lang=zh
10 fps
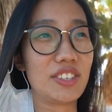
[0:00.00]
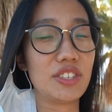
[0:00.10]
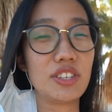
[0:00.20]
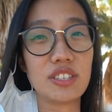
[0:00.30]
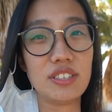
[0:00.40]

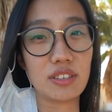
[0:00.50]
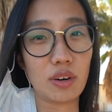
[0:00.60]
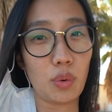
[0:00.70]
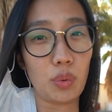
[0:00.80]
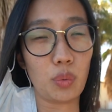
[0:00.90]
其实是一个
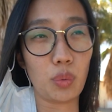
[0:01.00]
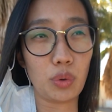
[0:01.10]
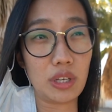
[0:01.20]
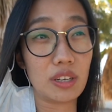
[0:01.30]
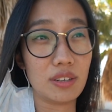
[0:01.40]
湖，
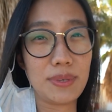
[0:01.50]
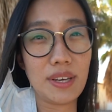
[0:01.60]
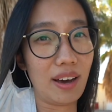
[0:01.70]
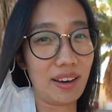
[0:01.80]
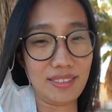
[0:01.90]
一
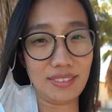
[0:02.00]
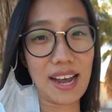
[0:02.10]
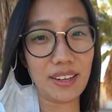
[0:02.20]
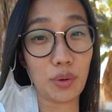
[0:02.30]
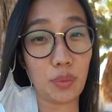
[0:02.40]
片很
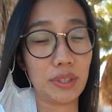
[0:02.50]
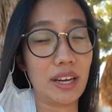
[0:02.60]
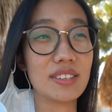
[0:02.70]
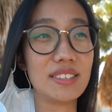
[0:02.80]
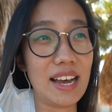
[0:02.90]
大的湖，
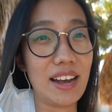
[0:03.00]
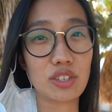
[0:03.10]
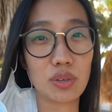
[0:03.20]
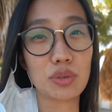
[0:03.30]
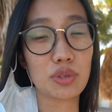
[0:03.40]
它是加
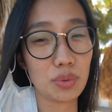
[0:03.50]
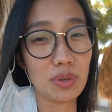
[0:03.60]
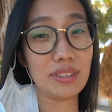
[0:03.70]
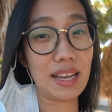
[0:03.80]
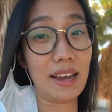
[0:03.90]
州
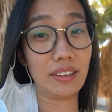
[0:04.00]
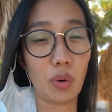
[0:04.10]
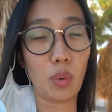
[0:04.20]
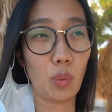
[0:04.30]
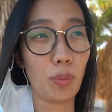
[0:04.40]
最大的
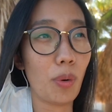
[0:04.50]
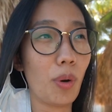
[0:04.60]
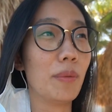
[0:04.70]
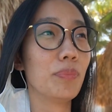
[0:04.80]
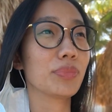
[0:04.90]
湖
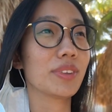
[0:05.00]
泊，